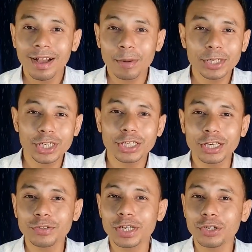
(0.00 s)
আমাদের
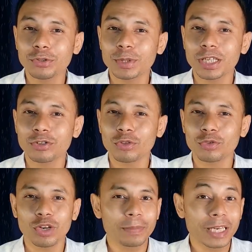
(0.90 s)
শিলচর নিউজের ইউটিউব চ্যানেল
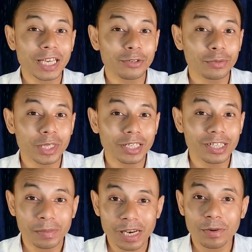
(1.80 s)
নতুন হলে আপনারা ইউটিউব চ্যানেলটি
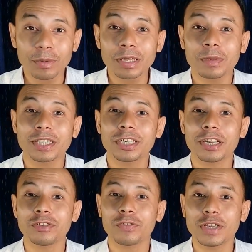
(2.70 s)
সাবস্ক্রাইব করবেন আমাদের
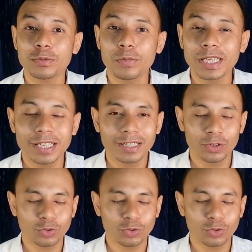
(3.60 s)
শিলচর নিউজের ফেসবুক পেজে